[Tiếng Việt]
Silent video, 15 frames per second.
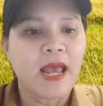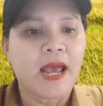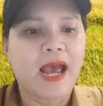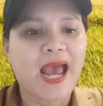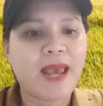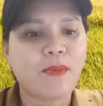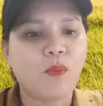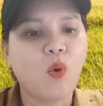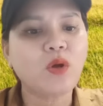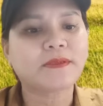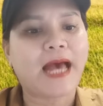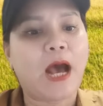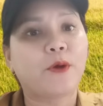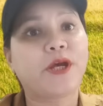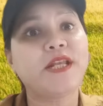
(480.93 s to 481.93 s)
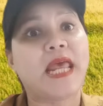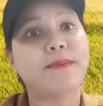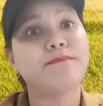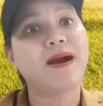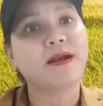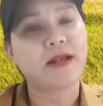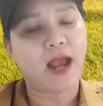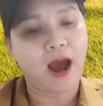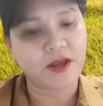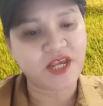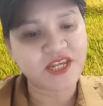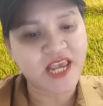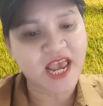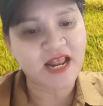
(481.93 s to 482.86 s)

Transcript: ai mà muốn tạo kỷ niệm bất ngờ với ve